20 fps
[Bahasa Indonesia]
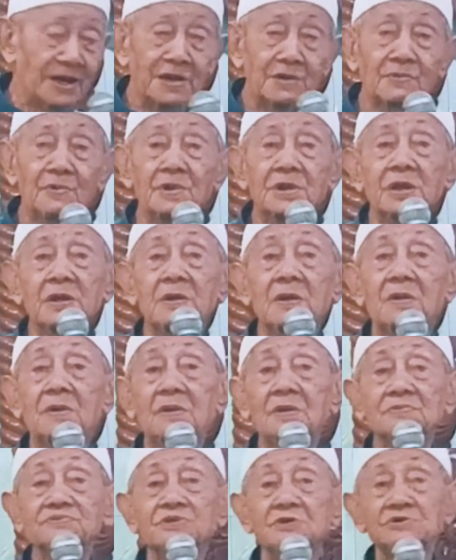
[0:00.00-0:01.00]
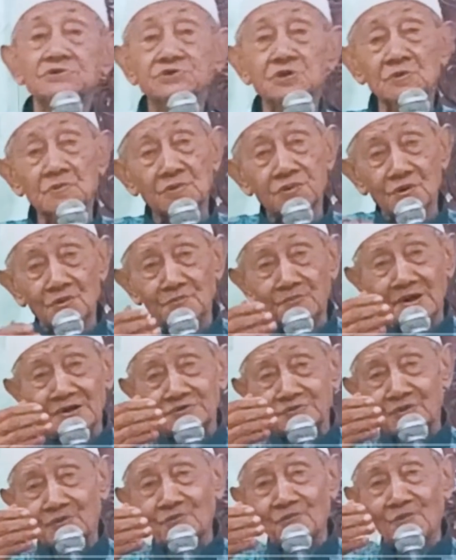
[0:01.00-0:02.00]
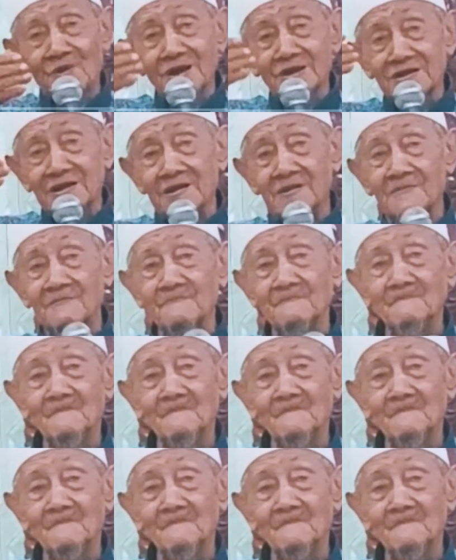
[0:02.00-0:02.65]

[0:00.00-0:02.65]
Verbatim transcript: ini ku gak ngotot sing hormat kuwata